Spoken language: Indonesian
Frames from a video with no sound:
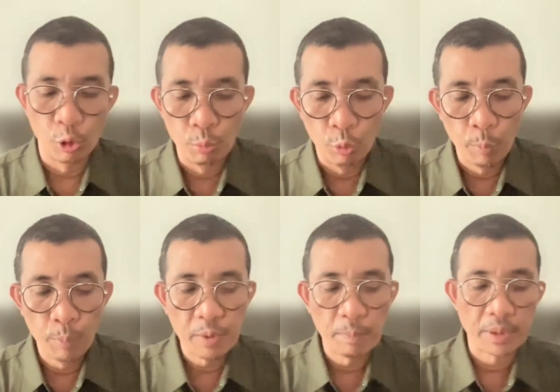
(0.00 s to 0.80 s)

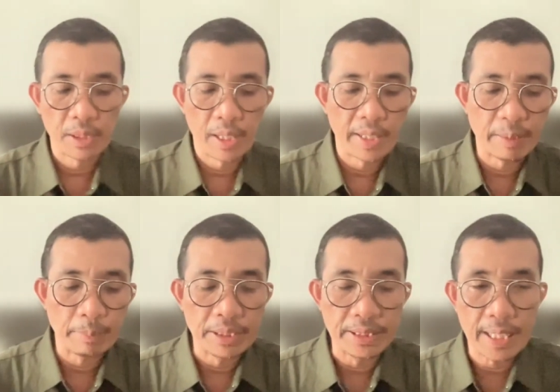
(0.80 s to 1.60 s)
umum seperti layaknya
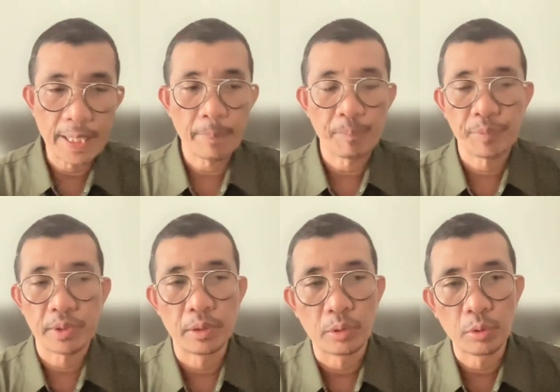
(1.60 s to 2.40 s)
media
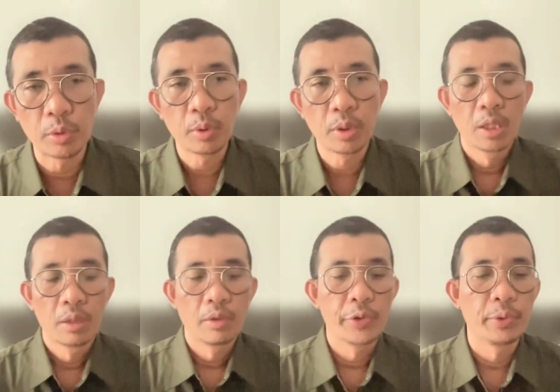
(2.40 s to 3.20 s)
itu
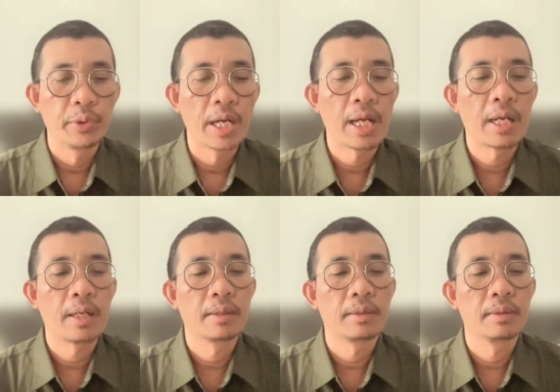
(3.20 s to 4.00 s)

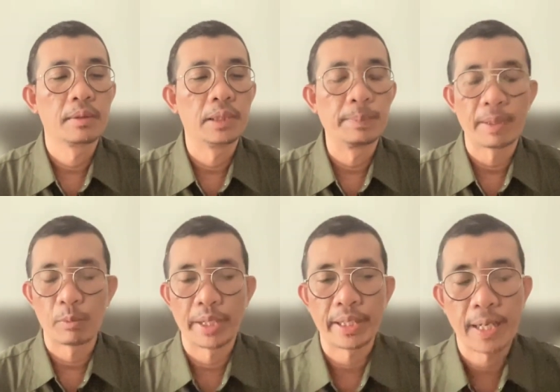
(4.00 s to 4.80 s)
juga
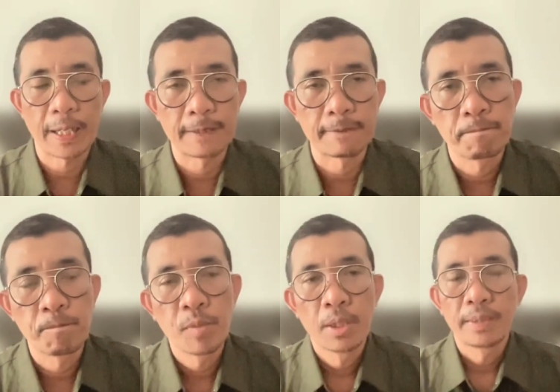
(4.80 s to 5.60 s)
diperbolehkan.
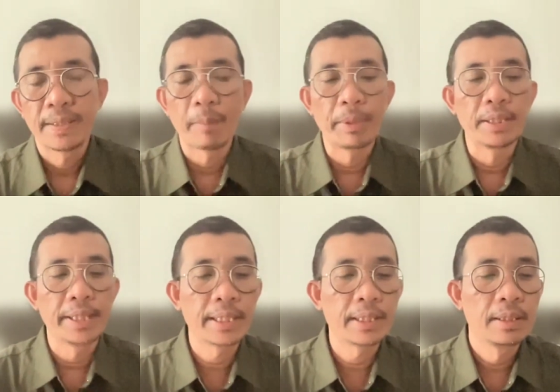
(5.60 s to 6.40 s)
Yang
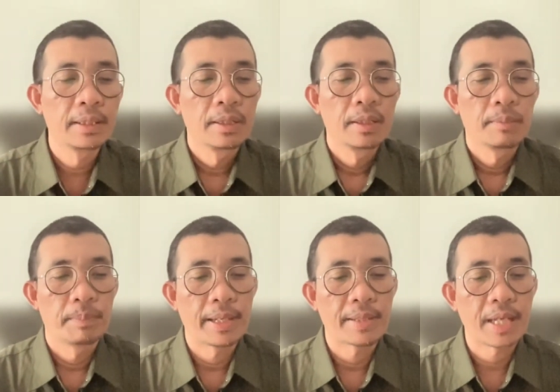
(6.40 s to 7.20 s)
penting
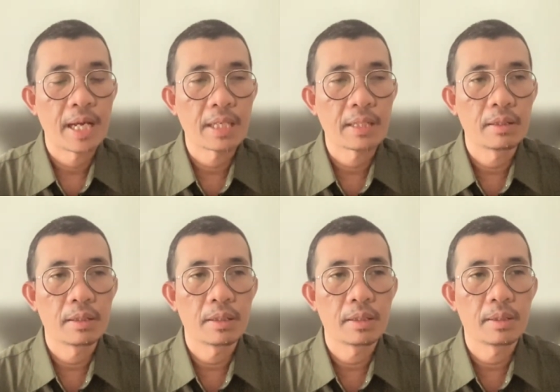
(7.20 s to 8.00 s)
pada saat
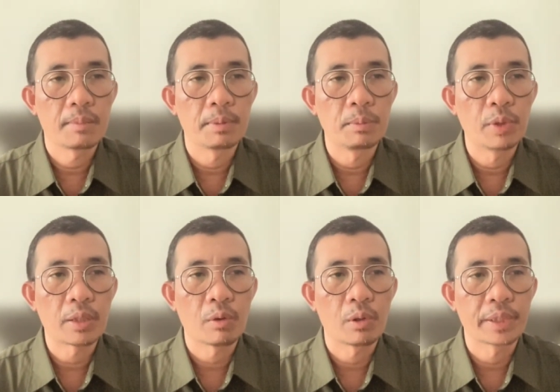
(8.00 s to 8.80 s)
uh,
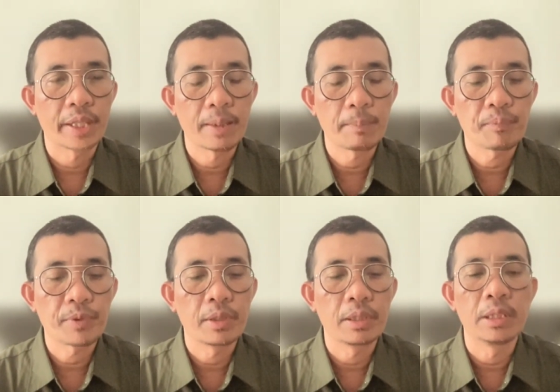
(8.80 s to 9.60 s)
membuat konten
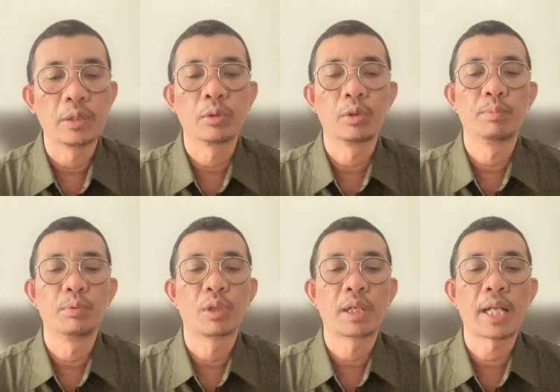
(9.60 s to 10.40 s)
itu
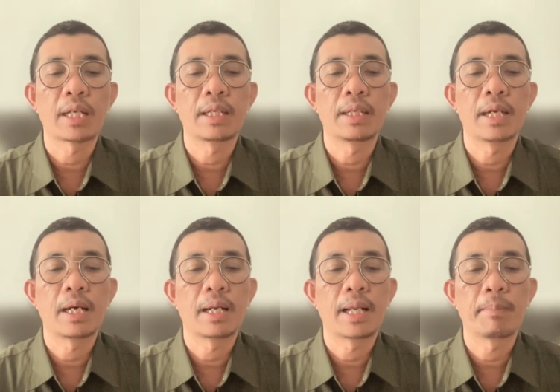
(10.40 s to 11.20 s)
bukan
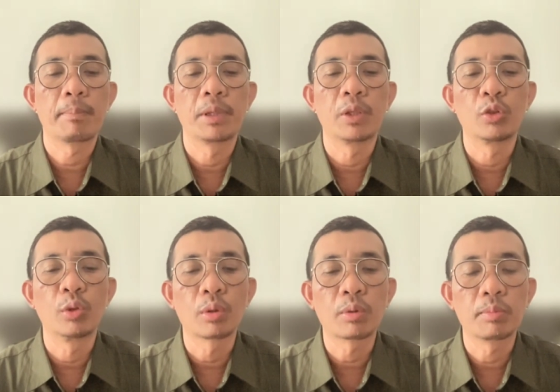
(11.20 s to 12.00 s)
dalam
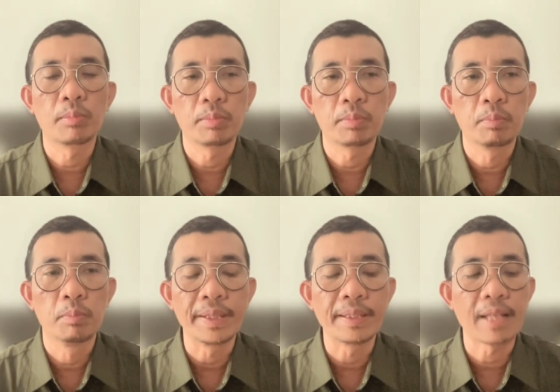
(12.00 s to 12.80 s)
bentuk
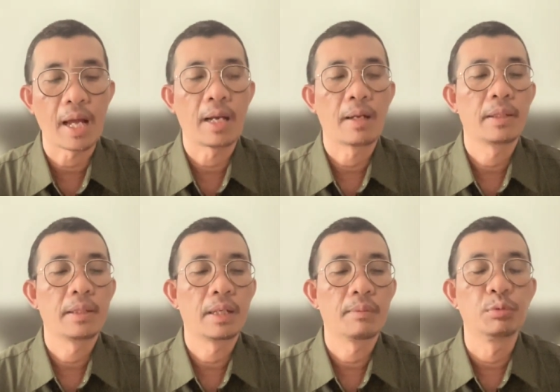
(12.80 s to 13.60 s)
berita
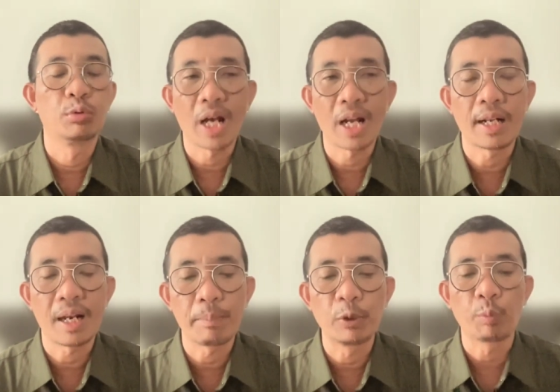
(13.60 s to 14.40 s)
ya, bukan
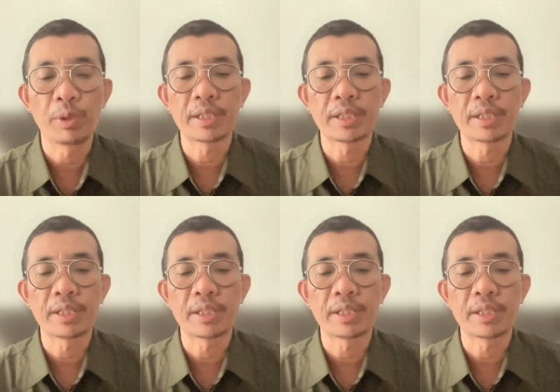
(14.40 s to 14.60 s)
dalam bentuk